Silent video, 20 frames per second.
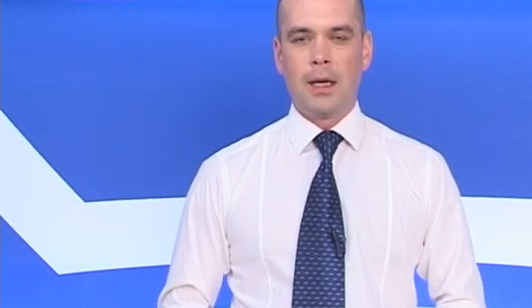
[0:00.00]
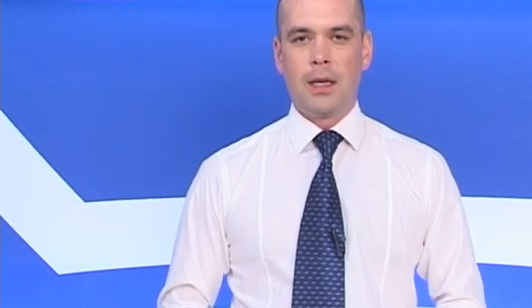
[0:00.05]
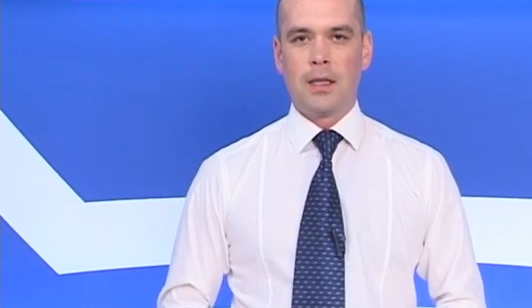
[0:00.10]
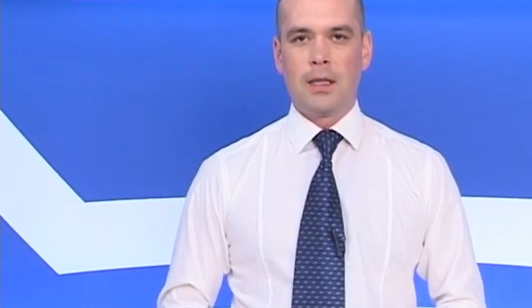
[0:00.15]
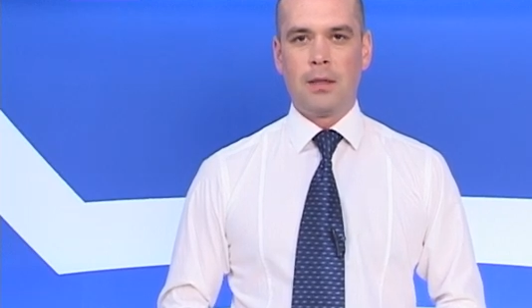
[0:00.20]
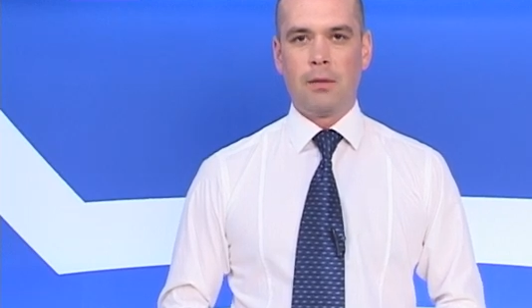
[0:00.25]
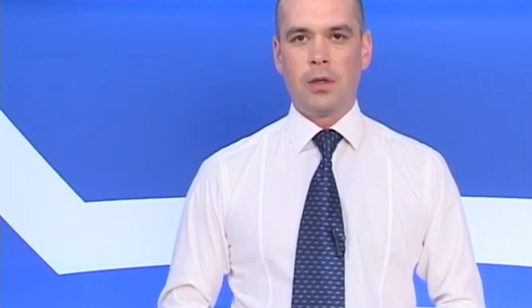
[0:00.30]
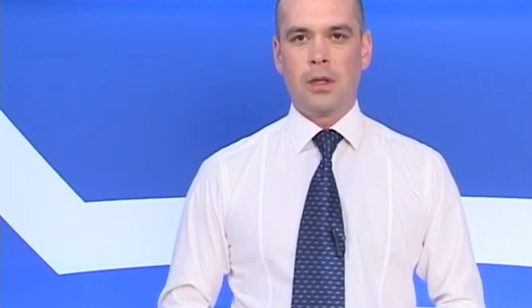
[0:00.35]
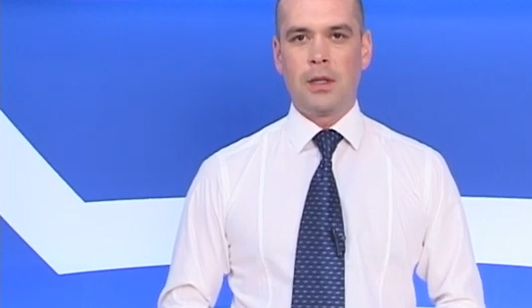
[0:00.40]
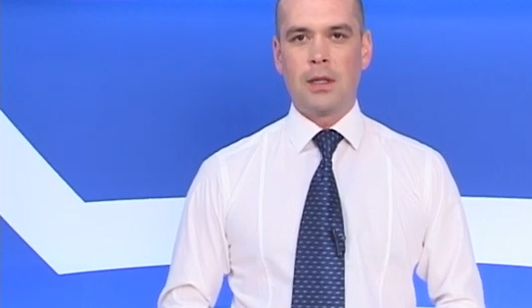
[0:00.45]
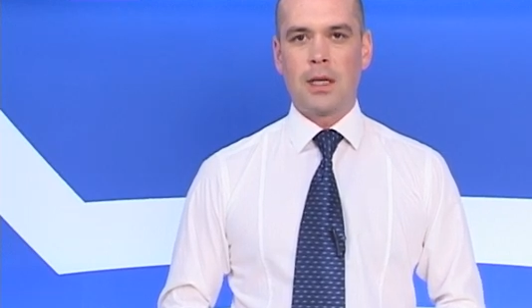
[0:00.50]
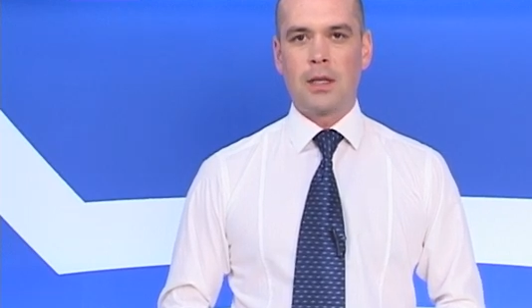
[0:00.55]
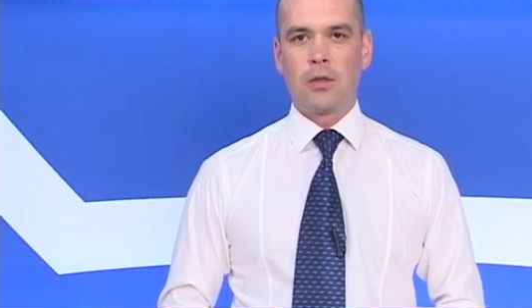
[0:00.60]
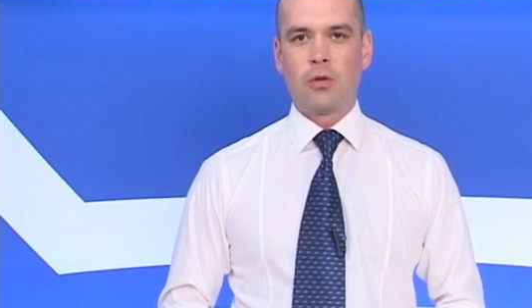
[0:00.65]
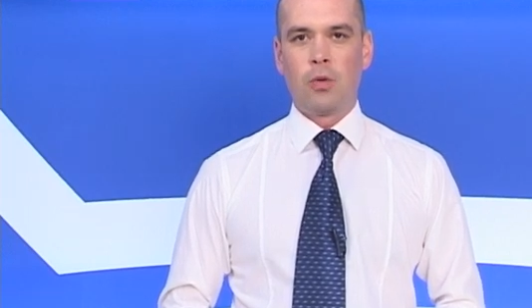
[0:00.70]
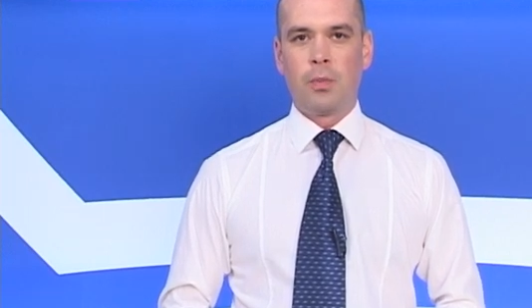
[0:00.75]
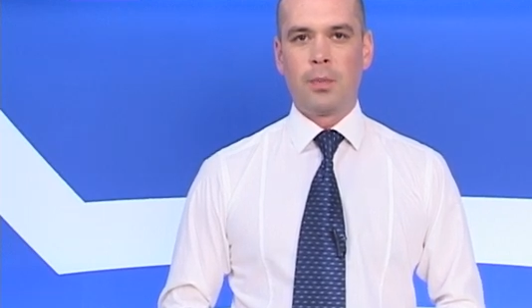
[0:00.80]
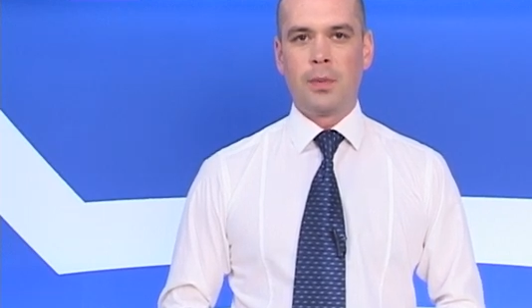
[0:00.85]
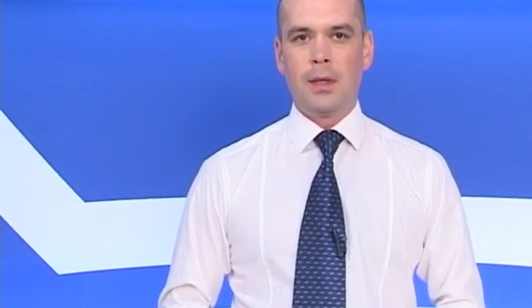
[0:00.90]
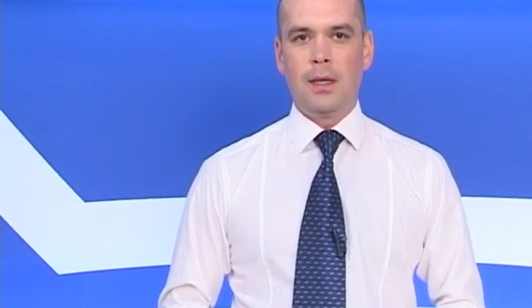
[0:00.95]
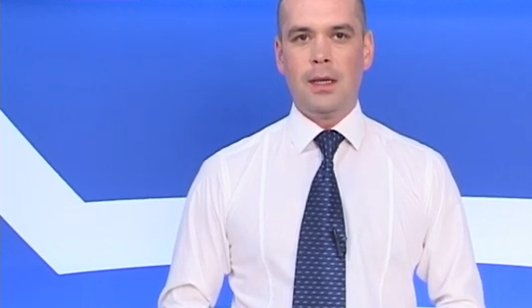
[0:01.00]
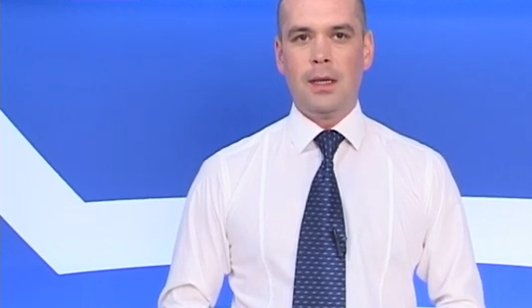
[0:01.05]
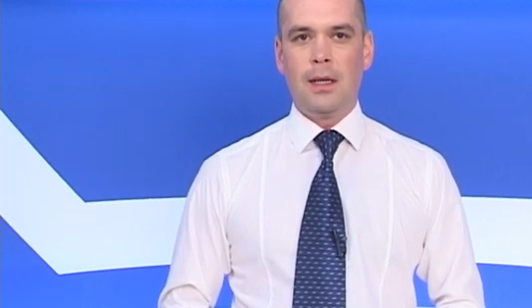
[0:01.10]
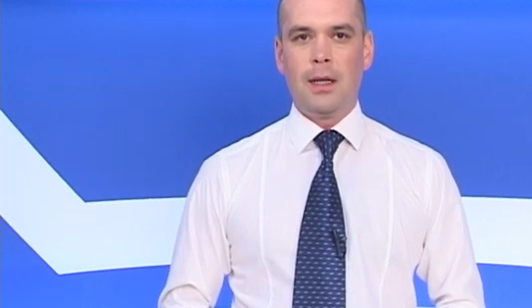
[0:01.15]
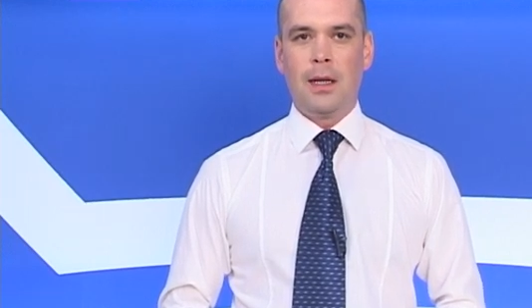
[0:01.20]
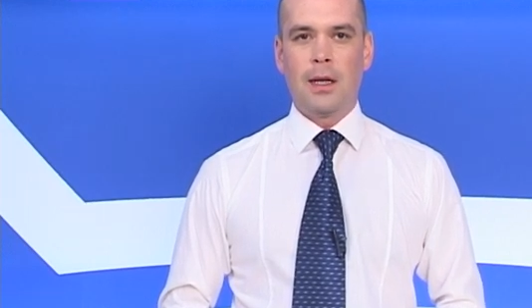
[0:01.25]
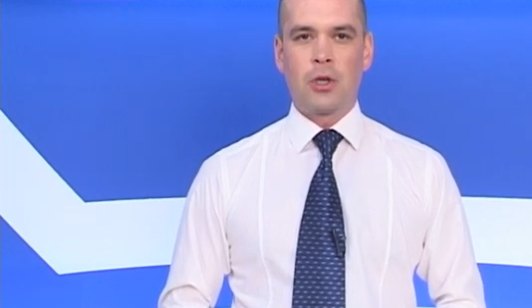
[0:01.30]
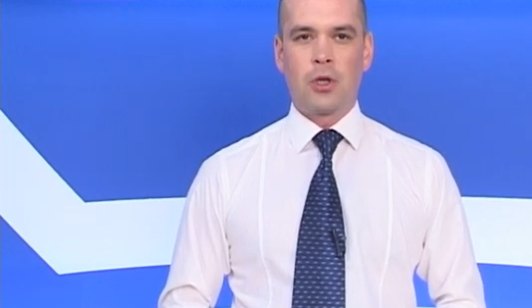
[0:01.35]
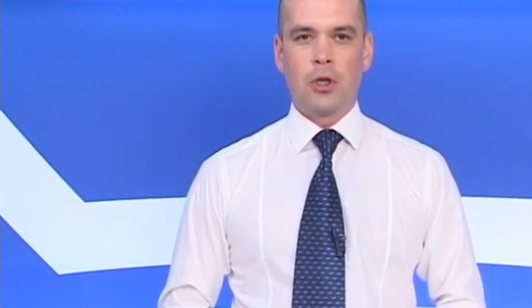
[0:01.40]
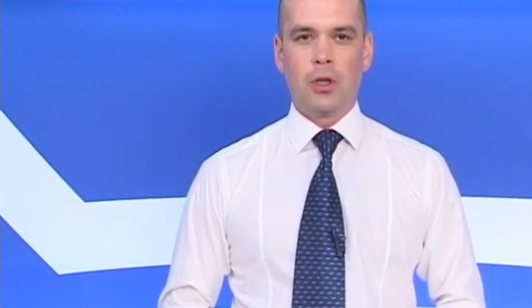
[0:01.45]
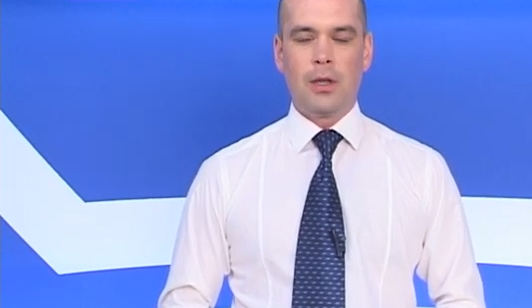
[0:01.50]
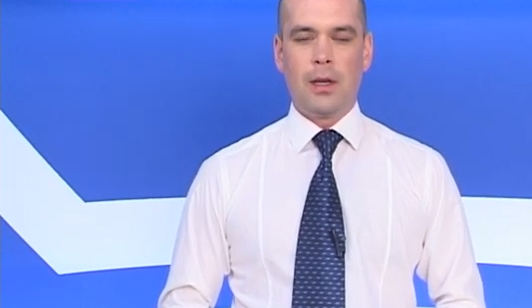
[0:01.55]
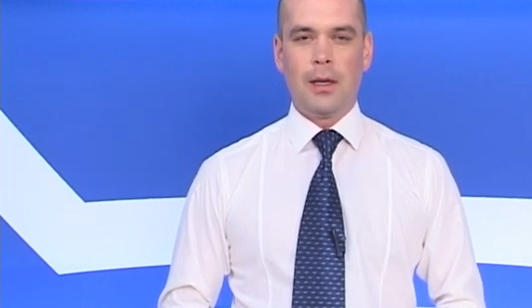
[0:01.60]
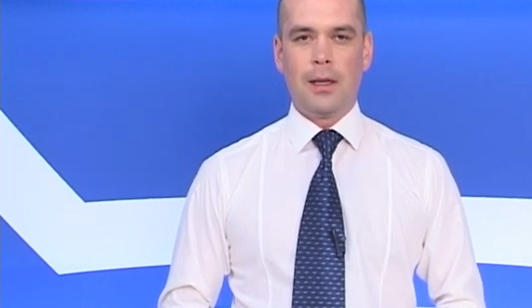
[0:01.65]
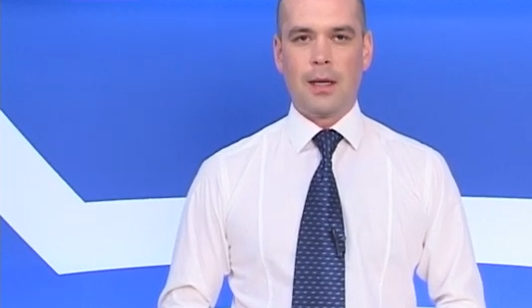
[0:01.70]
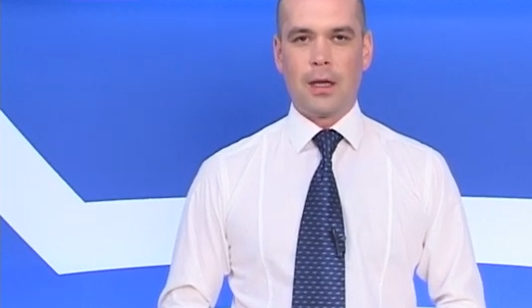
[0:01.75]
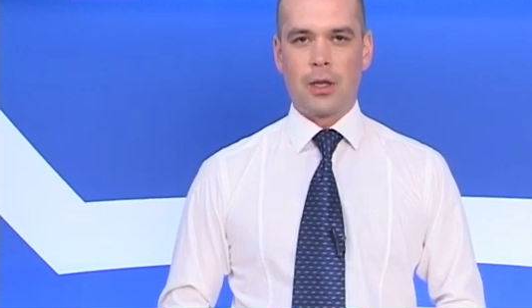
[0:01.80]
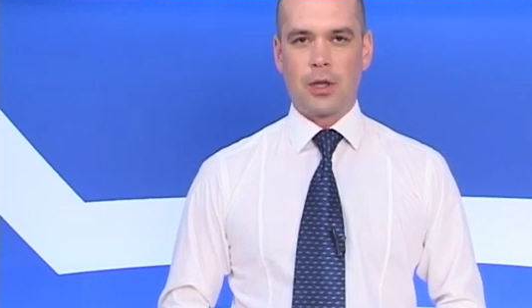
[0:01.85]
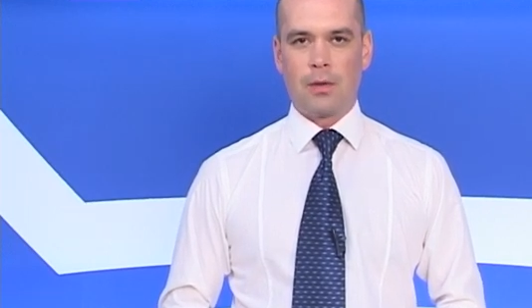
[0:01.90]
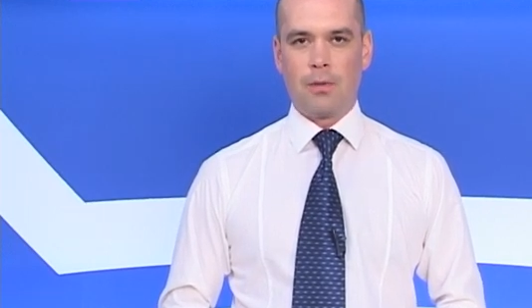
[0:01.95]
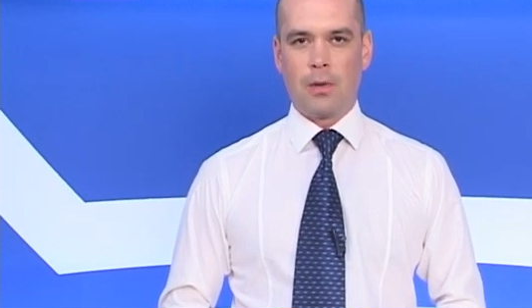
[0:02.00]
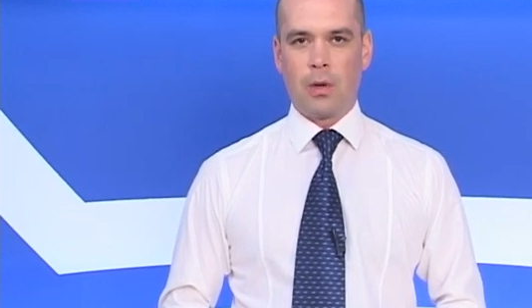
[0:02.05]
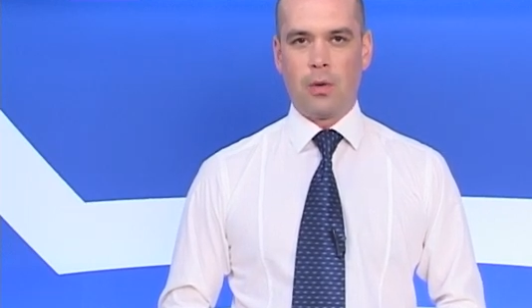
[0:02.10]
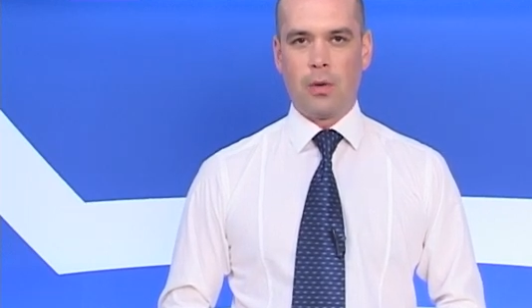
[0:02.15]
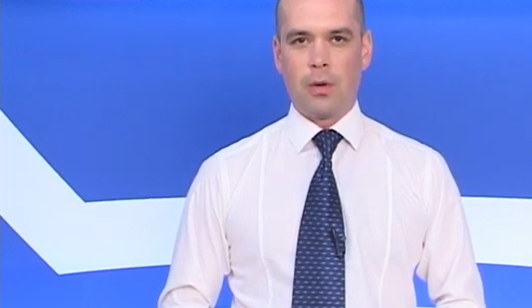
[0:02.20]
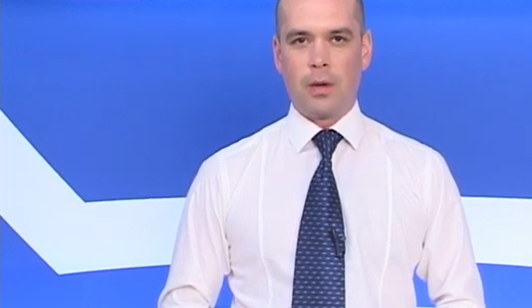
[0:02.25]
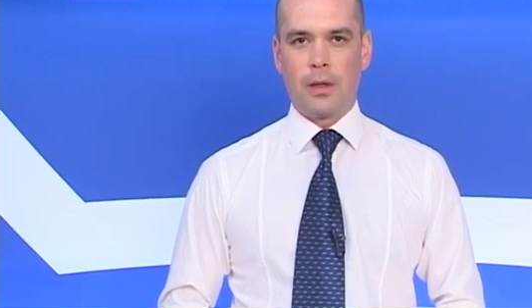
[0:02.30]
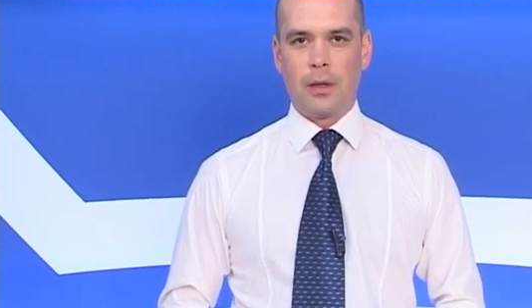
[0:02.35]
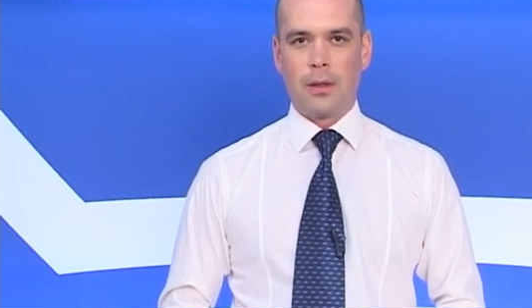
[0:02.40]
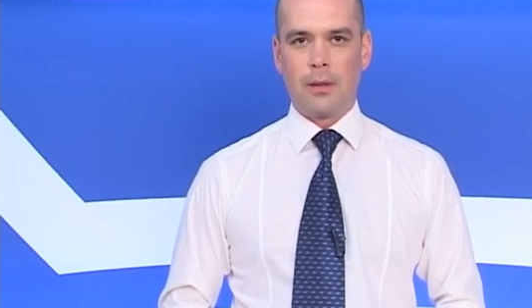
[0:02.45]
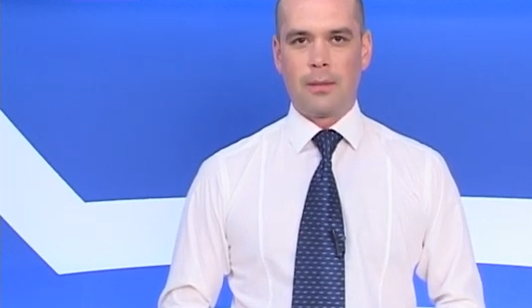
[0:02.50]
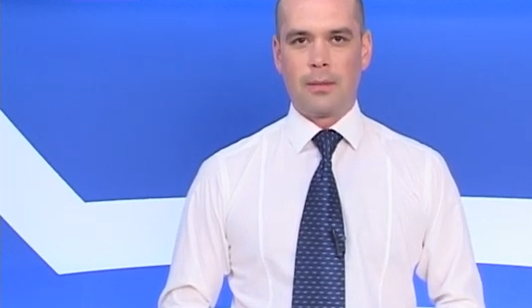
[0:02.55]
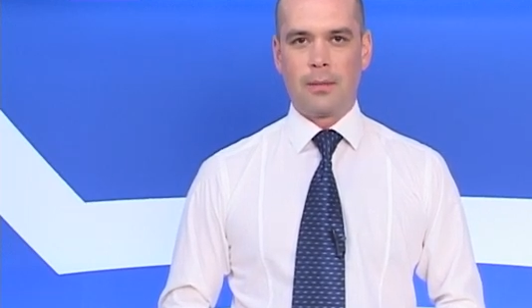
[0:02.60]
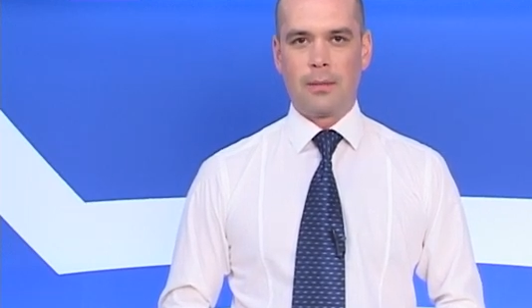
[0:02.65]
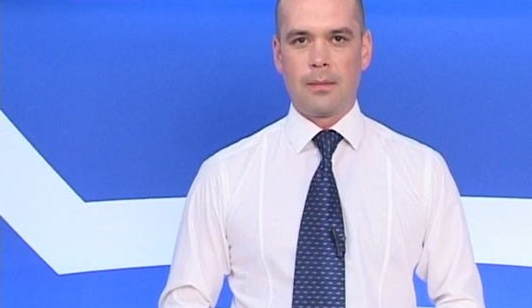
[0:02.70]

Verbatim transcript: сегодня доступны и для жителей нашего города.